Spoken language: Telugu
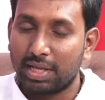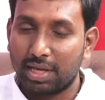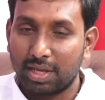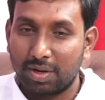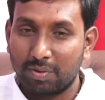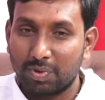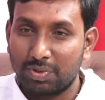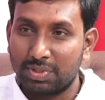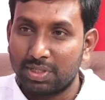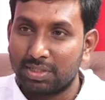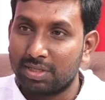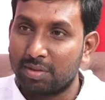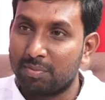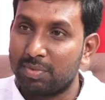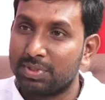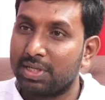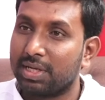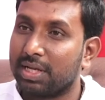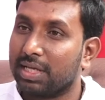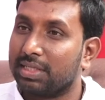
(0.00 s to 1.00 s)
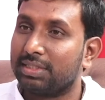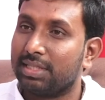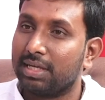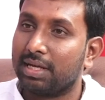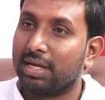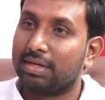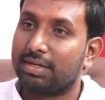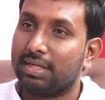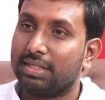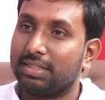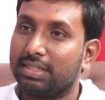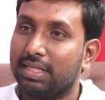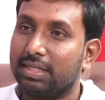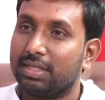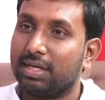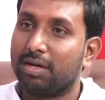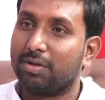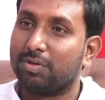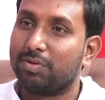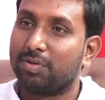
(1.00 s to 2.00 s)
దగ్గరకు వచ్చిన సమస్యను ఖచ్చితంగా అడ్రస్
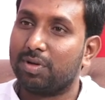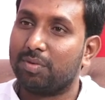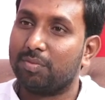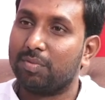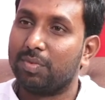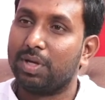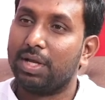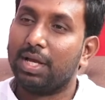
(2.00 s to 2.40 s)
చేయగలుగుతున్నాం